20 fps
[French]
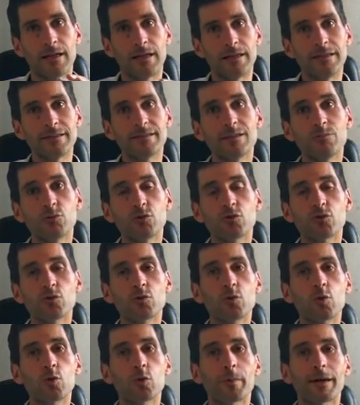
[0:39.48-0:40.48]
Les
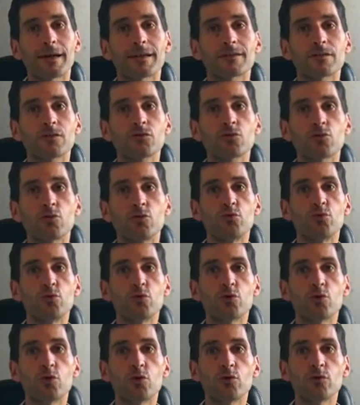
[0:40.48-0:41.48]
émotions représentent
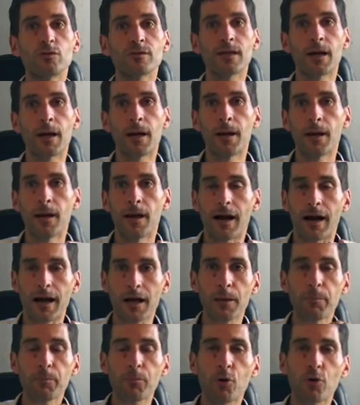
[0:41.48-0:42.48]
une cause
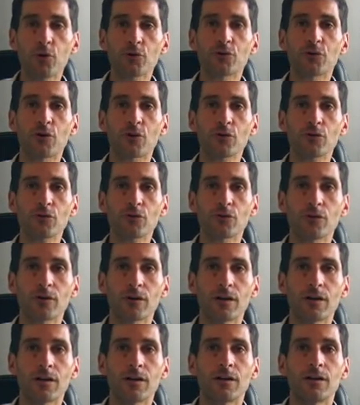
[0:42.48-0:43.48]

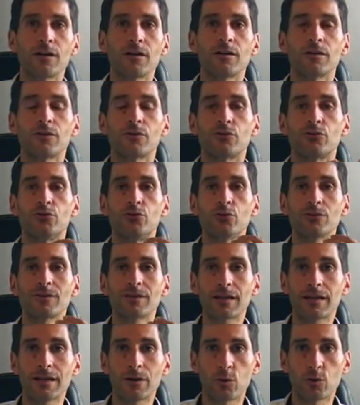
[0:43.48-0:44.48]
importante de
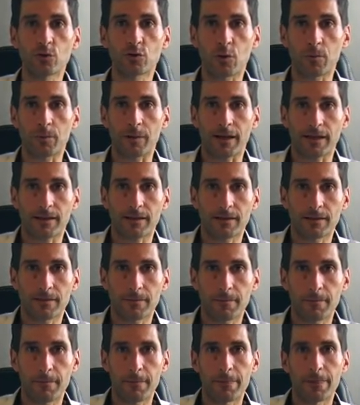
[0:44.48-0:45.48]
sclérose en plaques.
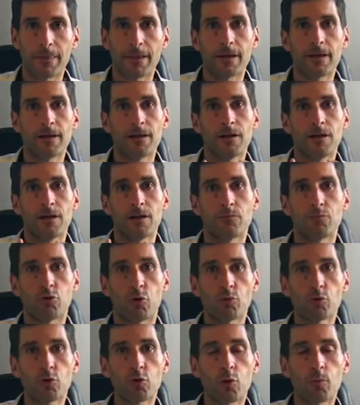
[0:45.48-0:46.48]

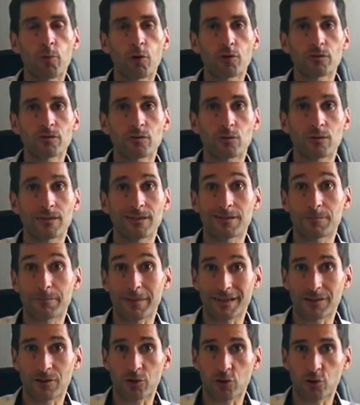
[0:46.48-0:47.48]
Pour mieux comprendre ce qui se
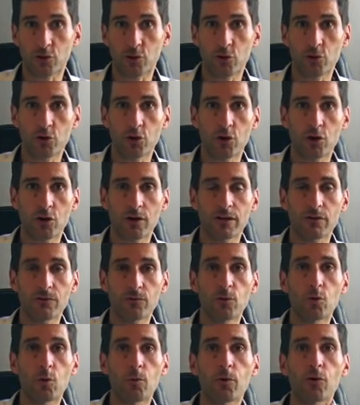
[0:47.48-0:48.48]
passe dans notre corps, il
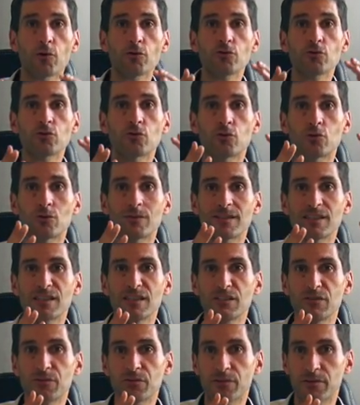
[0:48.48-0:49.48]
faut comprendre ce que
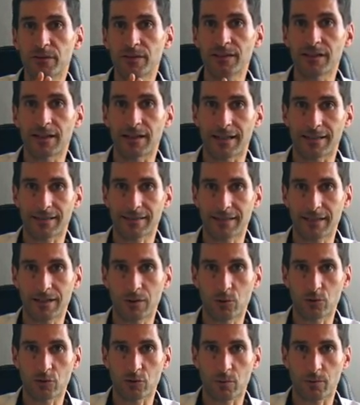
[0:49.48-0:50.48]
signifie la
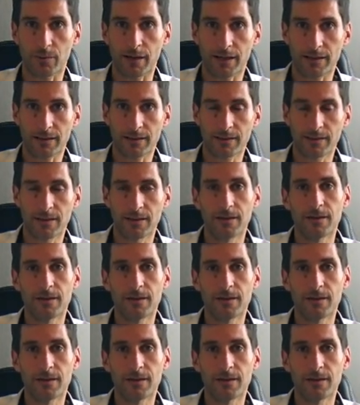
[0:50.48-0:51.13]
sclérose en plaques.